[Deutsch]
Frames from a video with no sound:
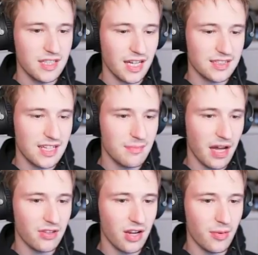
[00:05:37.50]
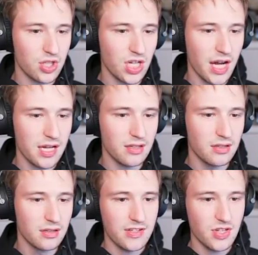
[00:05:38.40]
Die Kakteen machen doch aber
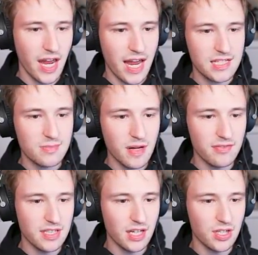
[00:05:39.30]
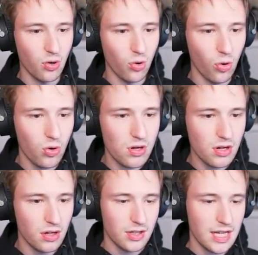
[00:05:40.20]
Schaden. Also erstmal wieder hier hoch.
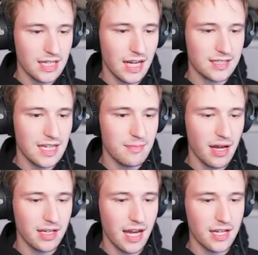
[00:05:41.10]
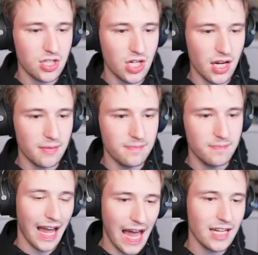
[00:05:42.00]
Okay, die Kakteen machen keinen Schaden.
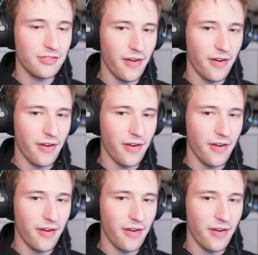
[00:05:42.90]
Reiner